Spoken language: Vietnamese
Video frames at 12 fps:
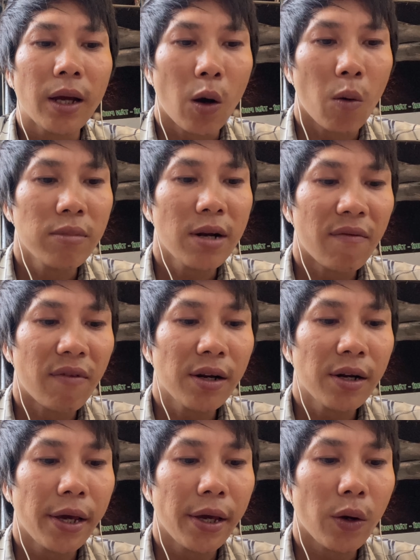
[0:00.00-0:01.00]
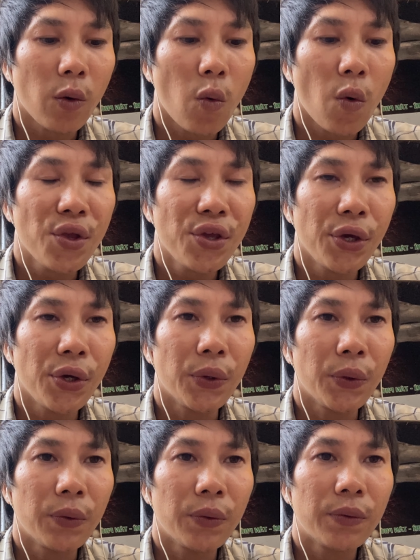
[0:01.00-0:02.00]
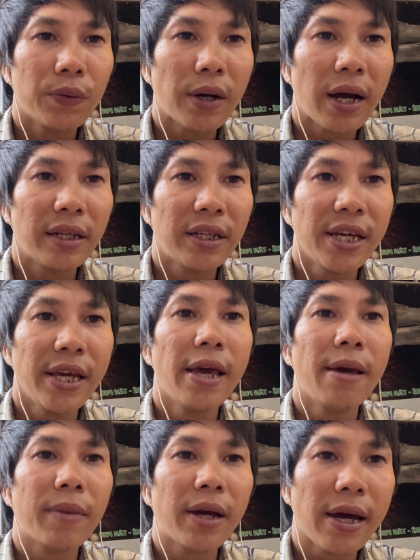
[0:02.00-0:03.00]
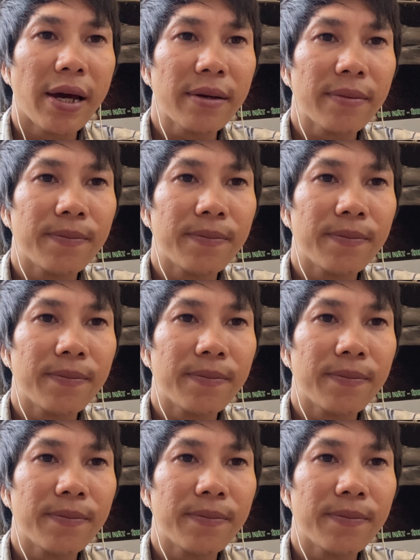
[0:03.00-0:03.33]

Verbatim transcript: cũng là vấn đề của nhiều anh chị em khác